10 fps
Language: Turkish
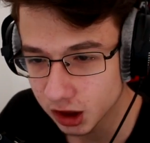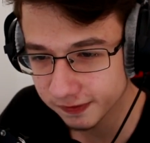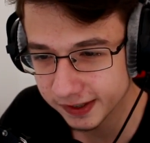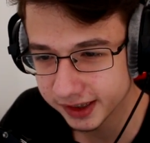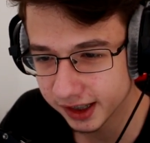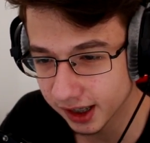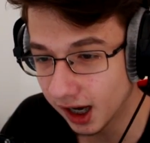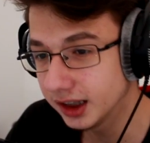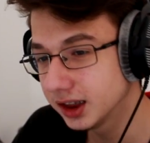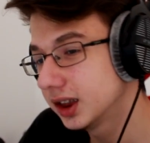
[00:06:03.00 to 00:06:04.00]
Alışverişlerde
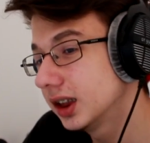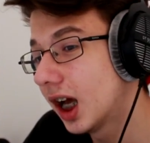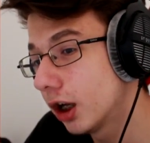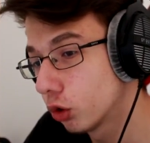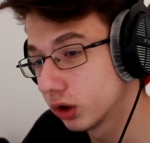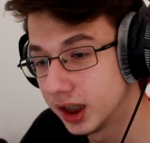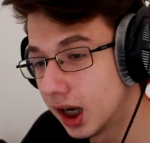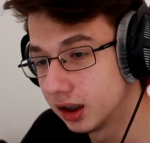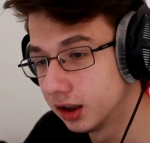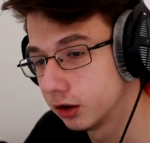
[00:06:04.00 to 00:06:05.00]
hangisi daha çok
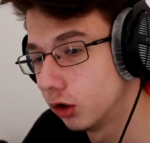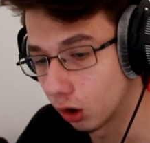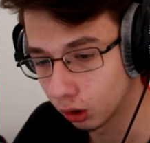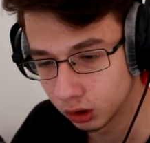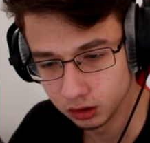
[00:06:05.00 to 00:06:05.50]
seni anlatıyor?